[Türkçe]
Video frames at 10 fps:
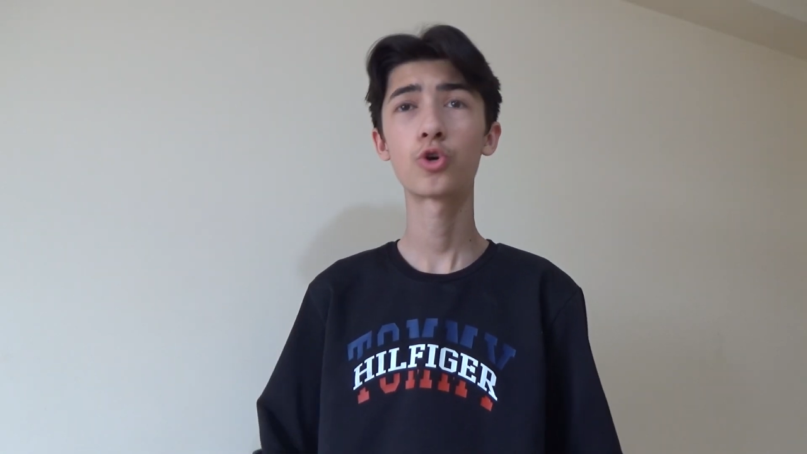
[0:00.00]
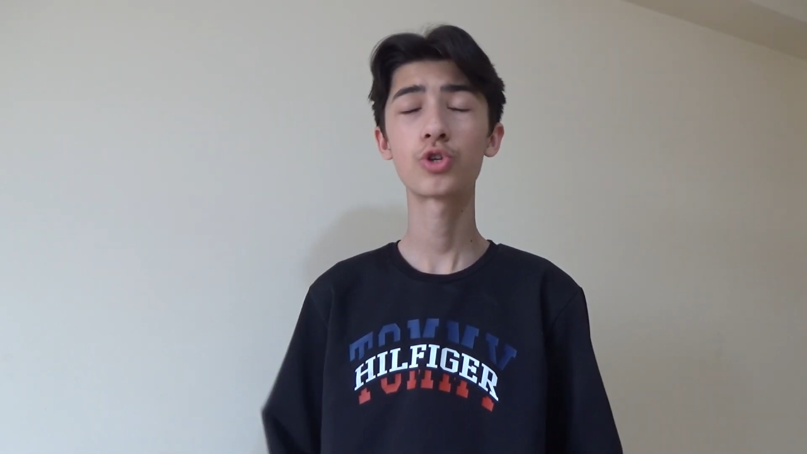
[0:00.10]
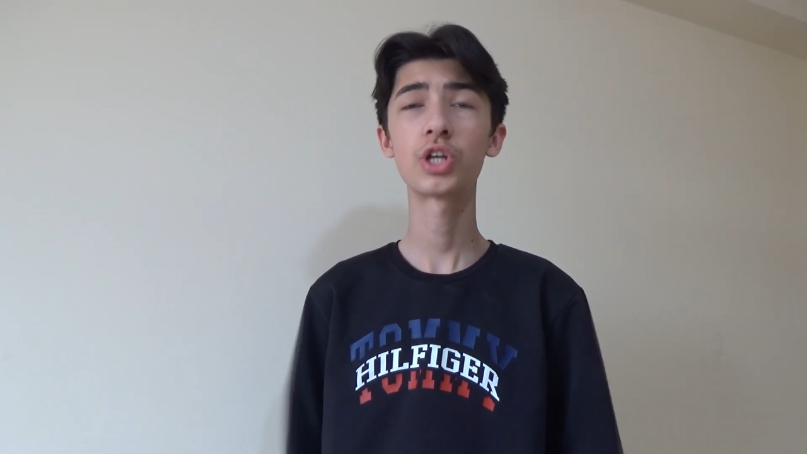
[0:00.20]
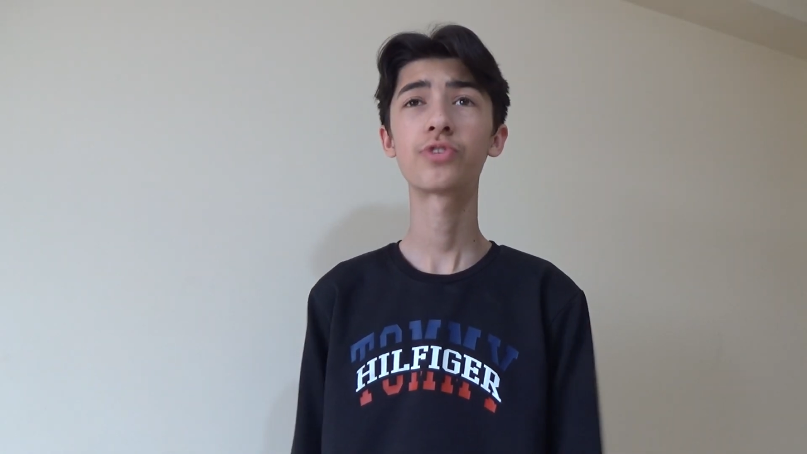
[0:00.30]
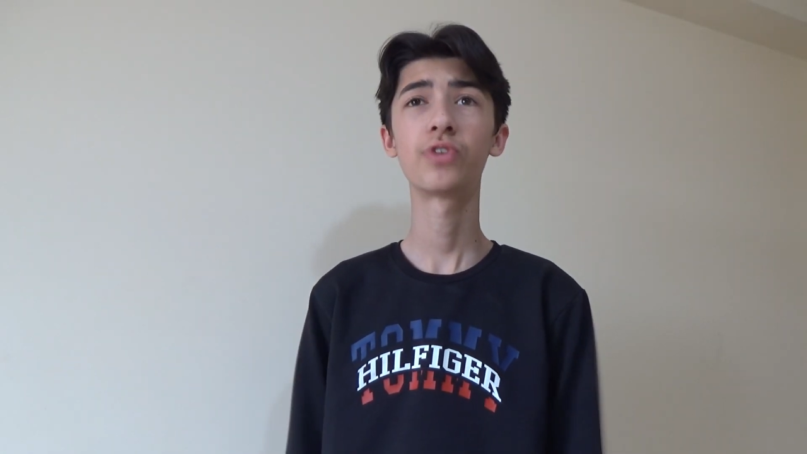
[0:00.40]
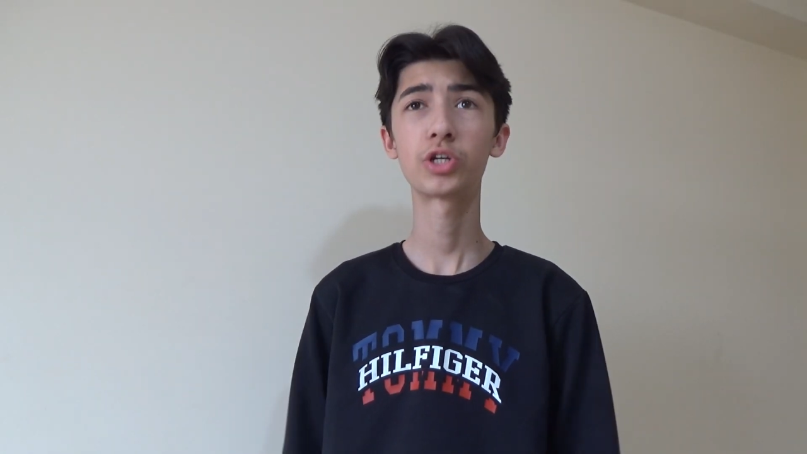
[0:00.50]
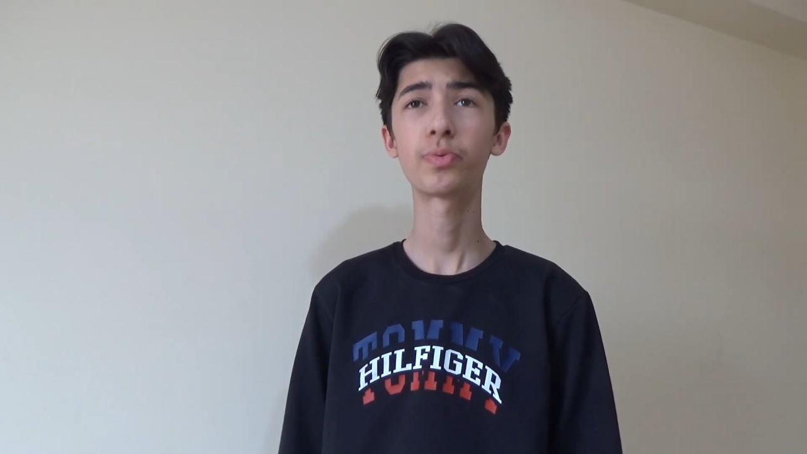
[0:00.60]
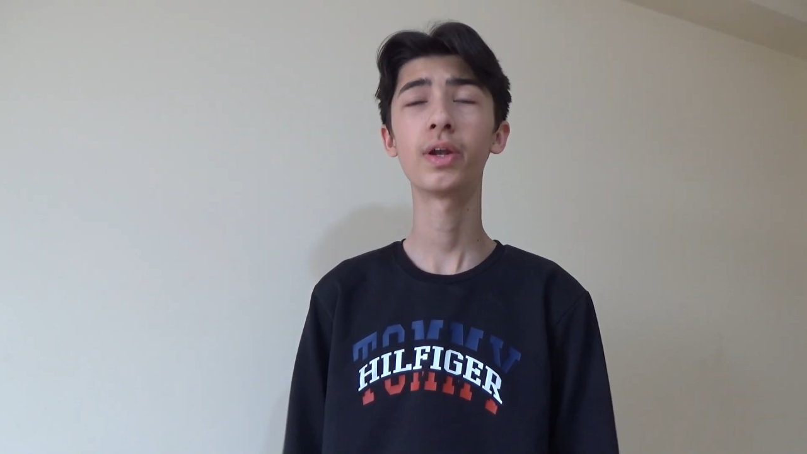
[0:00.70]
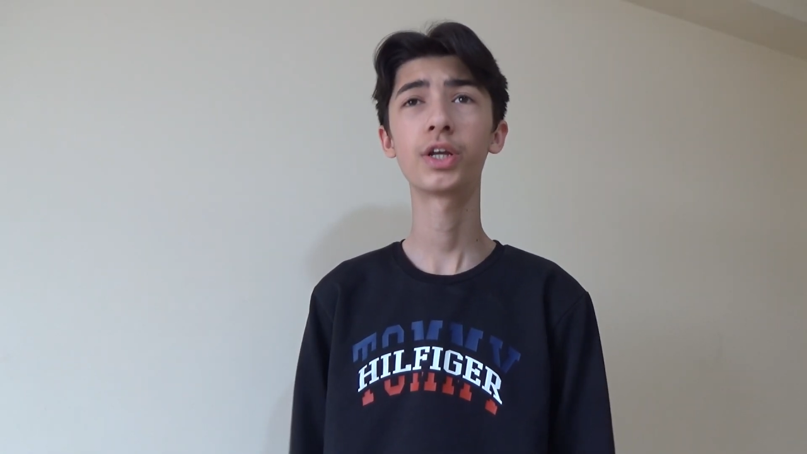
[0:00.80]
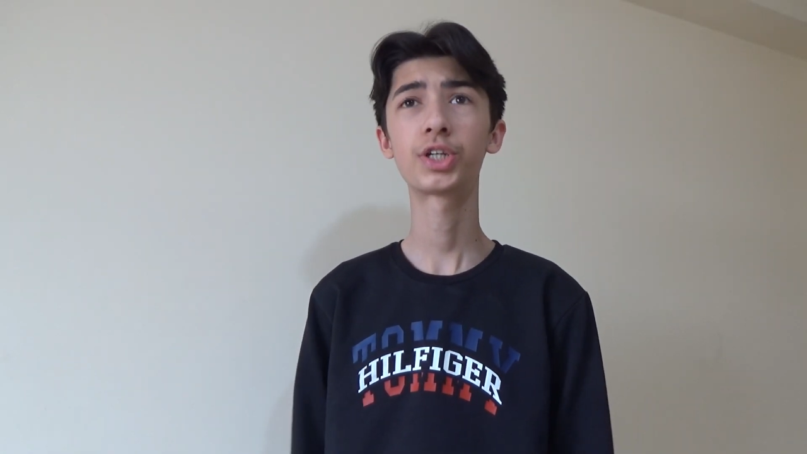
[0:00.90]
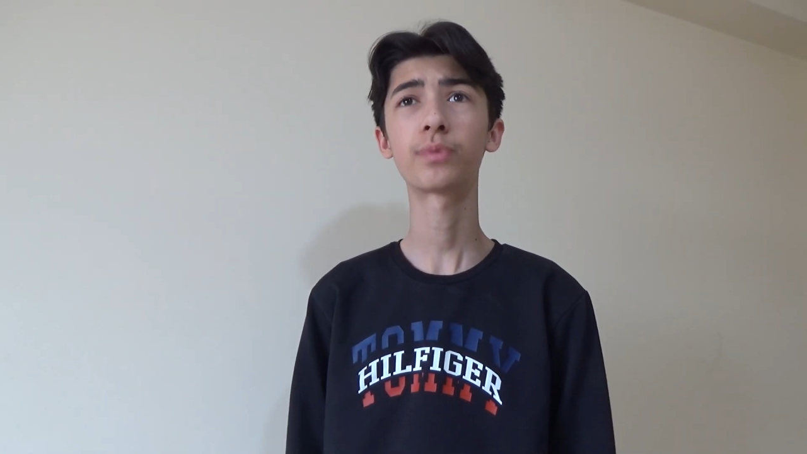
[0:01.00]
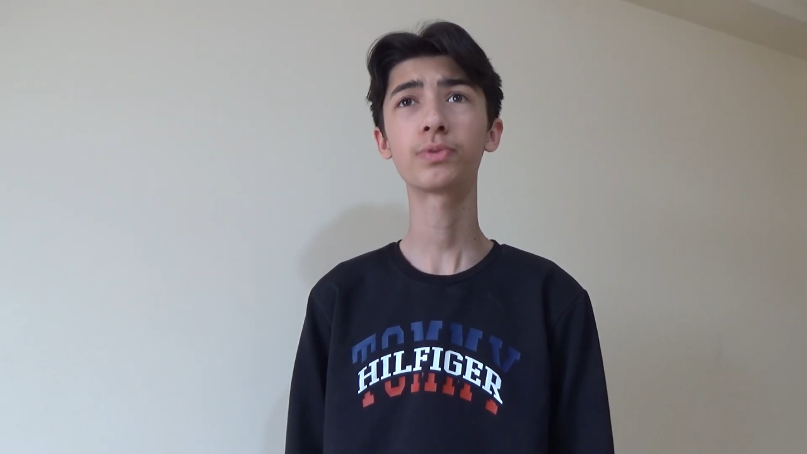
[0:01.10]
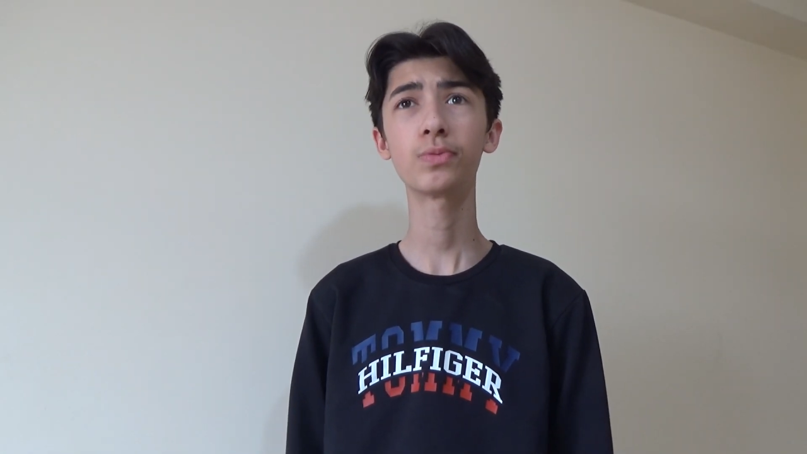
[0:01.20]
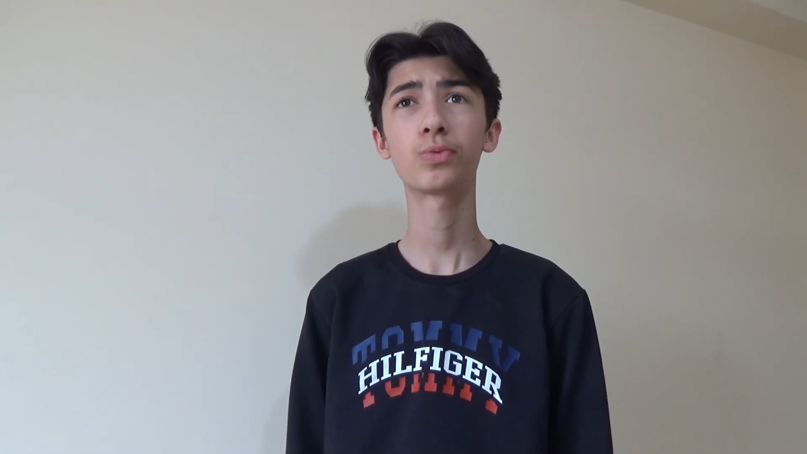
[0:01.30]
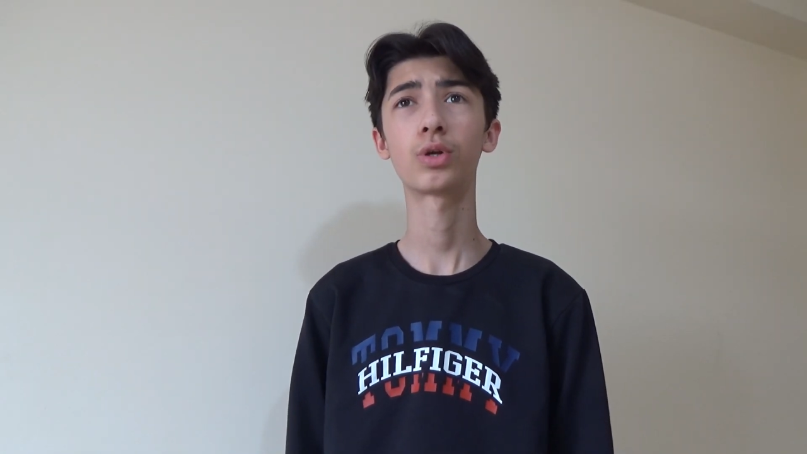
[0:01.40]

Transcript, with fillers: gözüne hiç flash bellek çarptı mı